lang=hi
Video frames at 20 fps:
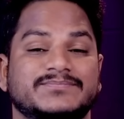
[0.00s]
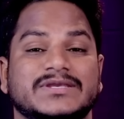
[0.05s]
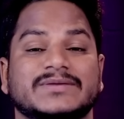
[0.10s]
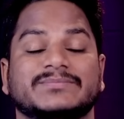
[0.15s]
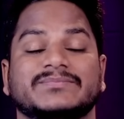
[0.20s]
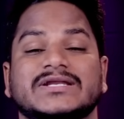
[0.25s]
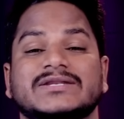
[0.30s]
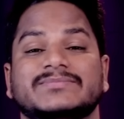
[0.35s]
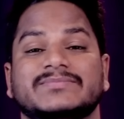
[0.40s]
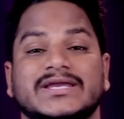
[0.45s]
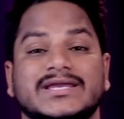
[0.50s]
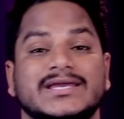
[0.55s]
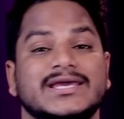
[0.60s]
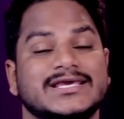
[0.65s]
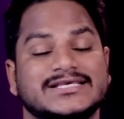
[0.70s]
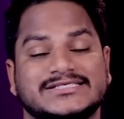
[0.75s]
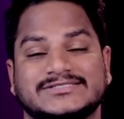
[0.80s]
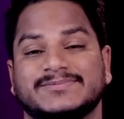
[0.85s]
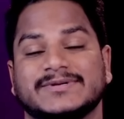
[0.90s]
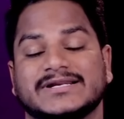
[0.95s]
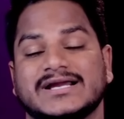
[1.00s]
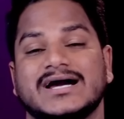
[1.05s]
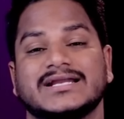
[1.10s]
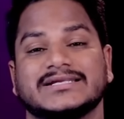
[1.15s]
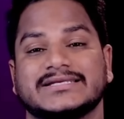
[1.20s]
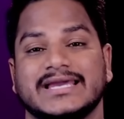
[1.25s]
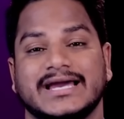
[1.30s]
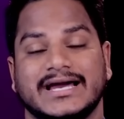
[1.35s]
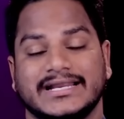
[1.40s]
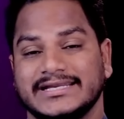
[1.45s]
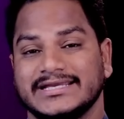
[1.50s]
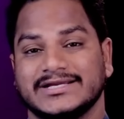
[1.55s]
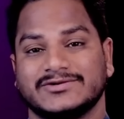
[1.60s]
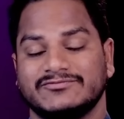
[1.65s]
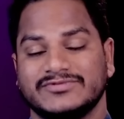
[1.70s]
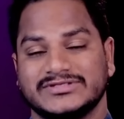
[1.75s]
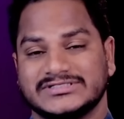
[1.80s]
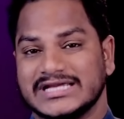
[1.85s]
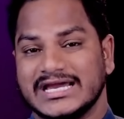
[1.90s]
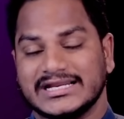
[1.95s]
है आपके मन में इस प्रकार के
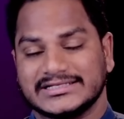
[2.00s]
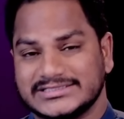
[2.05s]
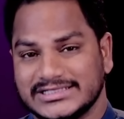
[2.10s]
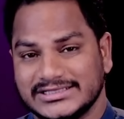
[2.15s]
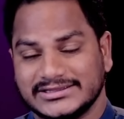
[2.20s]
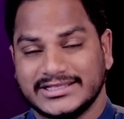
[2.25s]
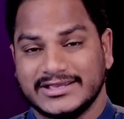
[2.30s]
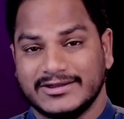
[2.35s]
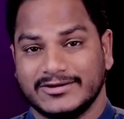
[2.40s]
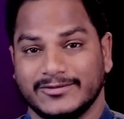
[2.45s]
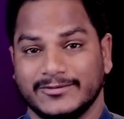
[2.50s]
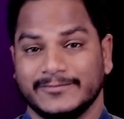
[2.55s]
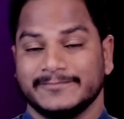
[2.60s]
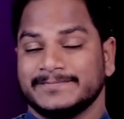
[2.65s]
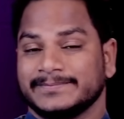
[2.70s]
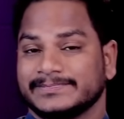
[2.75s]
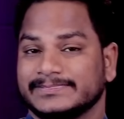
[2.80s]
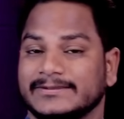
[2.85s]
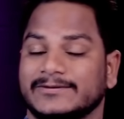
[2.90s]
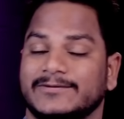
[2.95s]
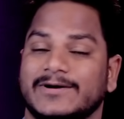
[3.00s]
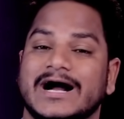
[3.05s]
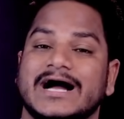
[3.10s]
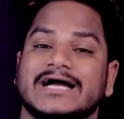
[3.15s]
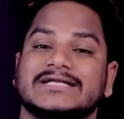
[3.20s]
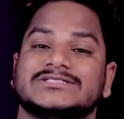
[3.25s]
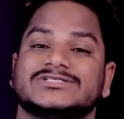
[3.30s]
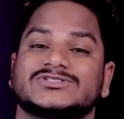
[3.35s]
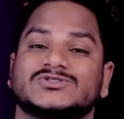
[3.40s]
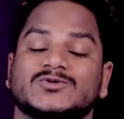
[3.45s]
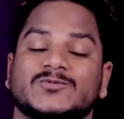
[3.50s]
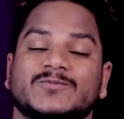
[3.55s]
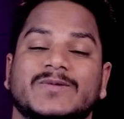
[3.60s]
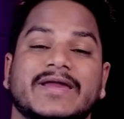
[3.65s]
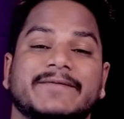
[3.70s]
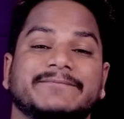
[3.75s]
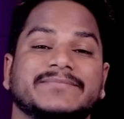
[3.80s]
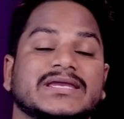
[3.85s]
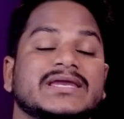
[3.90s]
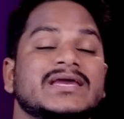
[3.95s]
अनेक विचार चलते हों तो आज
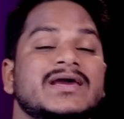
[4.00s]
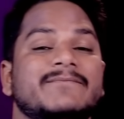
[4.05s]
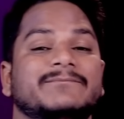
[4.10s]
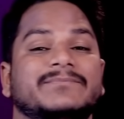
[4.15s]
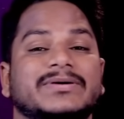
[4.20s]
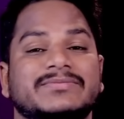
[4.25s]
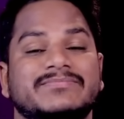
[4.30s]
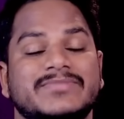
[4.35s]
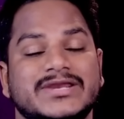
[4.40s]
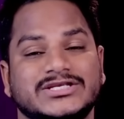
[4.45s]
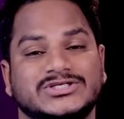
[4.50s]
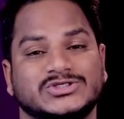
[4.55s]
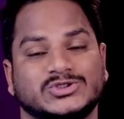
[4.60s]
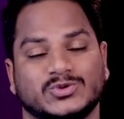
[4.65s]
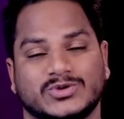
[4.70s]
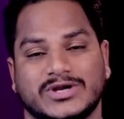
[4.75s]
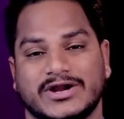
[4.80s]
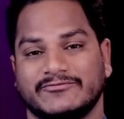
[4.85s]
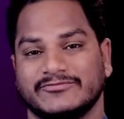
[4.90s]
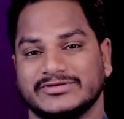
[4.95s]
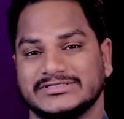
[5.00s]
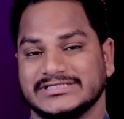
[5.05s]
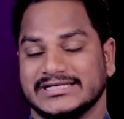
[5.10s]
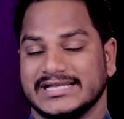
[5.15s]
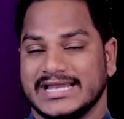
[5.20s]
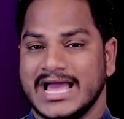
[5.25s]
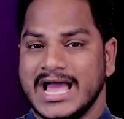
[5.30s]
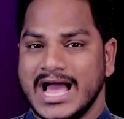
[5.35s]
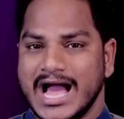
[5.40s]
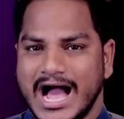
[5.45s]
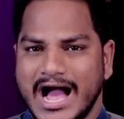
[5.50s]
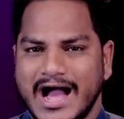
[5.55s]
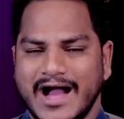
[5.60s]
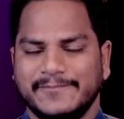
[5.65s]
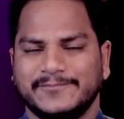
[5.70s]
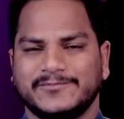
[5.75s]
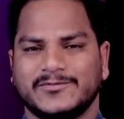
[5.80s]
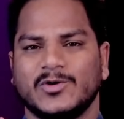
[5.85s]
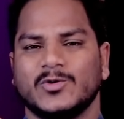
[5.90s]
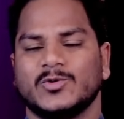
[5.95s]
सुबह में परमेश्वर का वचन
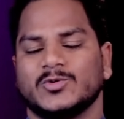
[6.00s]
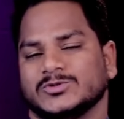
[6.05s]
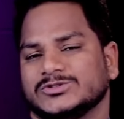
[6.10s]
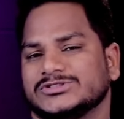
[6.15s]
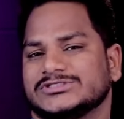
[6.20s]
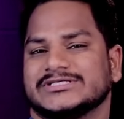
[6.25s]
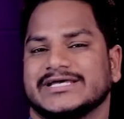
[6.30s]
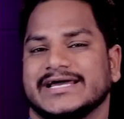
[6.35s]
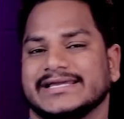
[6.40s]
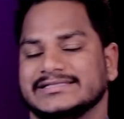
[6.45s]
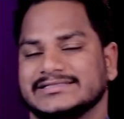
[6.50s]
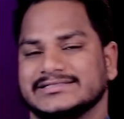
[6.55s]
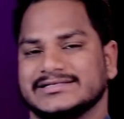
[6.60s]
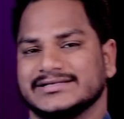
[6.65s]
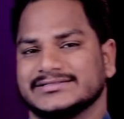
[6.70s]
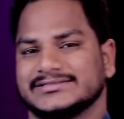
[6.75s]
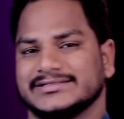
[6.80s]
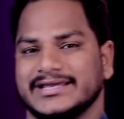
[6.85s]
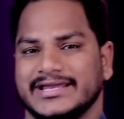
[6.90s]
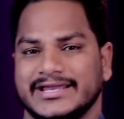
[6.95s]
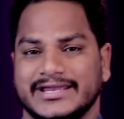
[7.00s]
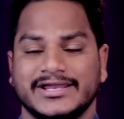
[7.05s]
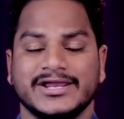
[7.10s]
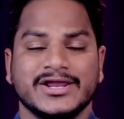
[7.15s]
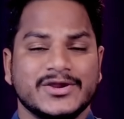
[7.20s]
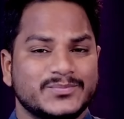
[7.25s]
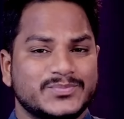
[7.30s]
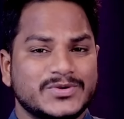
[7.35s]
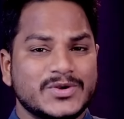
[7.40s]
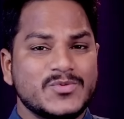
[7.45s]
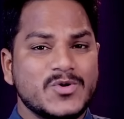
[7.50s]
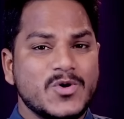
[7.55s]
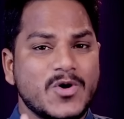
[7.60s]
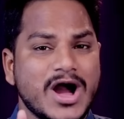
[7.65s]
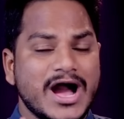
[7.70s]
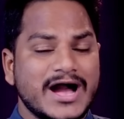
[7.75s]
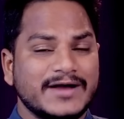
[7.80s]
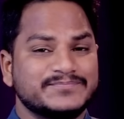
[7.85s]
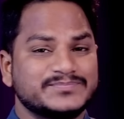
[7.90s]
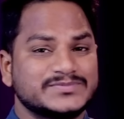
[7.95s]
आपको उत्साहित करता है प्रभु
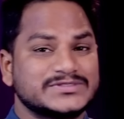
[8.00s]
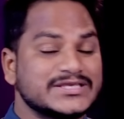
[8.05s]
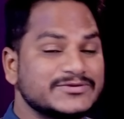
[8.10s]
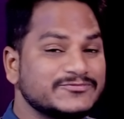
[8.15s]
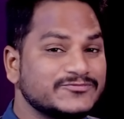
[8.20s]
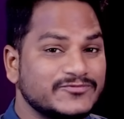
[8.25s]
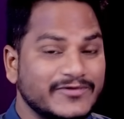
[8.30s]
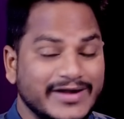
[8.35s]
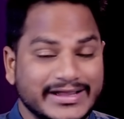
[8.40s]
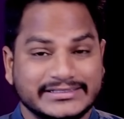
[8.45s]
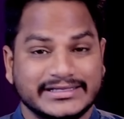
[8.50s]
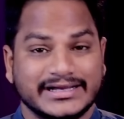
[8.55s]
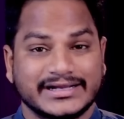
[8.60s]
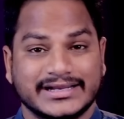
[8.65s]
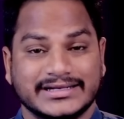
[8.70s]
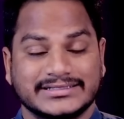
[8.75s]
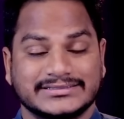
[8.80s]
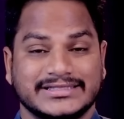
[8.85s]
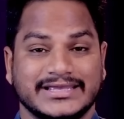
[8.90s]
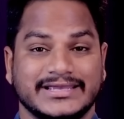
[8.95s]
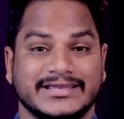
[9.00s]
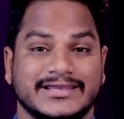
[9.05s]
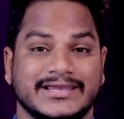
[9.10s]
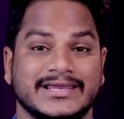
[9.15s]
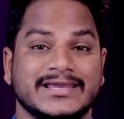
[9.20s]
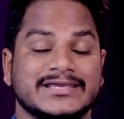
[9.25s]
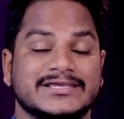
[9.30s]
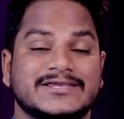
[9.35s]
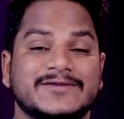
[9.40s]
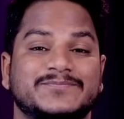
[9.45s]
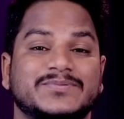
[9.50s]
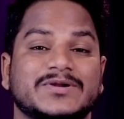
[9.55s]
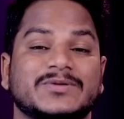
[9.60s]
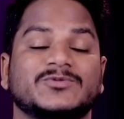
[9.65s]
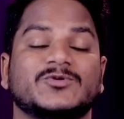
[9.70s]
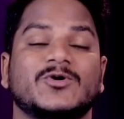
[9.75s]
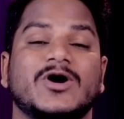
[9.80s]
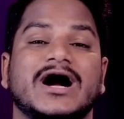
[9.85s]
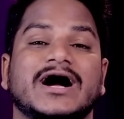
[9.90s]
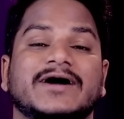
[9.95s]
आपसे वादा करते हैं कि
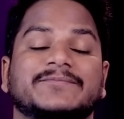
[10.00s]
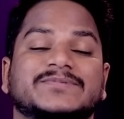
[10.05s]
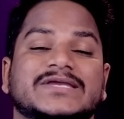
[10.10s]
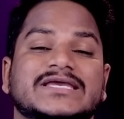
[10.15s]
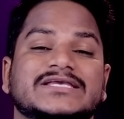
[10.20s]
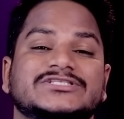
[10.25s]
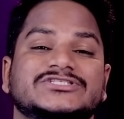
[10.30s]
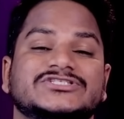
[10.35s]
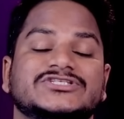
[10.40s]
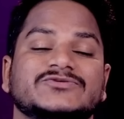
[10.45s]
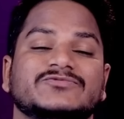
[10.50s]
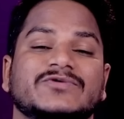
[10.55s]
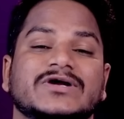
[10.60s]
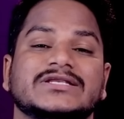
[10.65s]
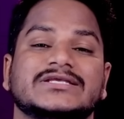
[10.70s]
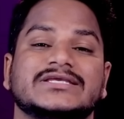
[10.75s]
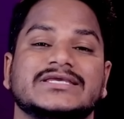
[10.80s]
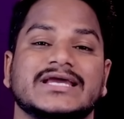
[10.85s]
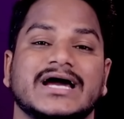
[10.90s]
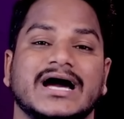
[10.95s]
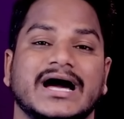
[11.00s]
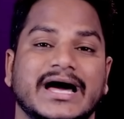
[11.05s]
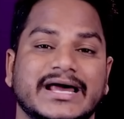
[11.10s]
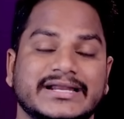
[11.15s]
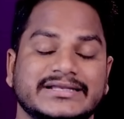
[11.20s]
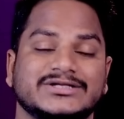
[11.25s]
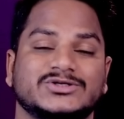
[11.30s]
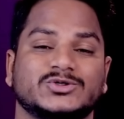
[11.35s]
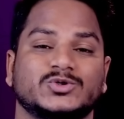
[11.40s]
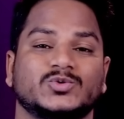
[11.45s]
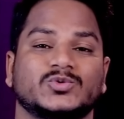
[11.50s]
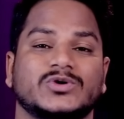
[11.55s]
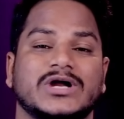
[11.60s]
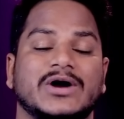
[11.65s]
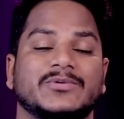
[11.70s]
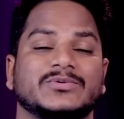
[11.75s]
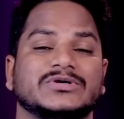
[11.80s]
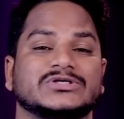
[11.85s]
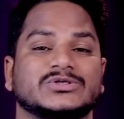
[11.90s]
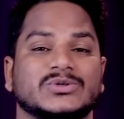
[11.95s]
प्रभु आपके जीवन की हर एक
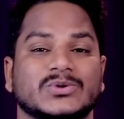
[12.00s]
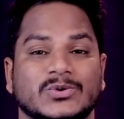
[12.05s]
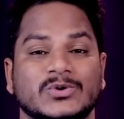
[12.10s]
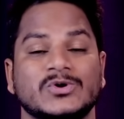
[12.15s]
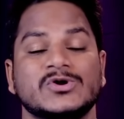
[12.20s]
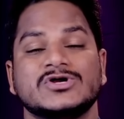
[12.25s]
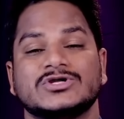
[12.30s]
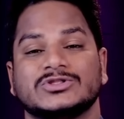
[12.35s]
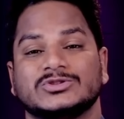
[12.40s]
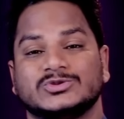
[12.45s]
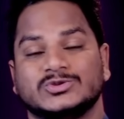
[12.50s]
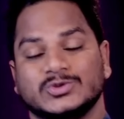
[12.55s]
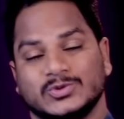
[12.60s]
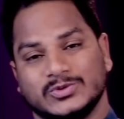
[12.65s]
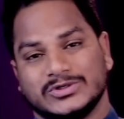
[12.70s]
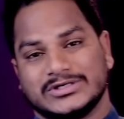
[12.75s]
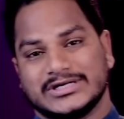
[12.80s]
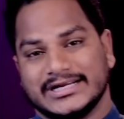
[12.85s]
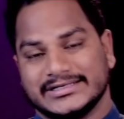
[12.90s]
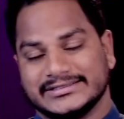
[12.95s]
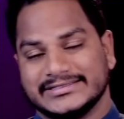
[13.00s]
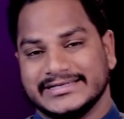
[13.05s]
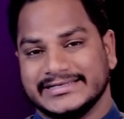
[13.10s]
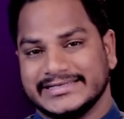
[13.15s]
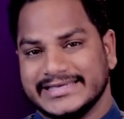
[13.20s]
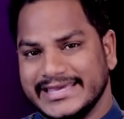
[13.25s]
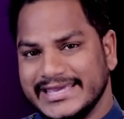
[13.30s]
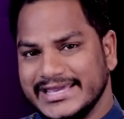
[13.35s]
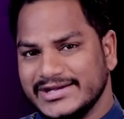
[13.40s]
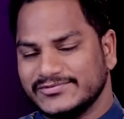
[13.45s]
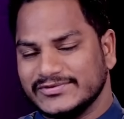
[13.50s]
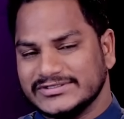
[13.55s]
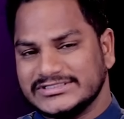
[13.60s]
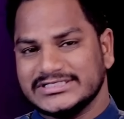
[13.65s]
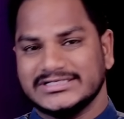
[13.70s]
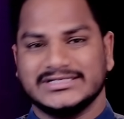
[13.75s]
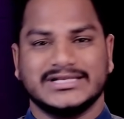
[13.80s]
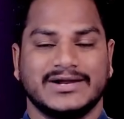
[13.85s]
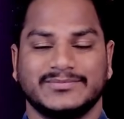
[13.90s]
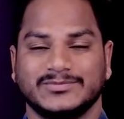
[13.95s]
रुकावट को दूर कर देंगे एक
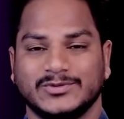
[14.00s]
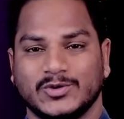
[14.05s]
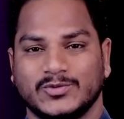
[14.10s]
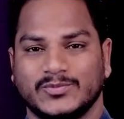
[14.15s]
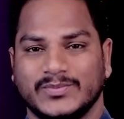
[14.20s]
वचन हम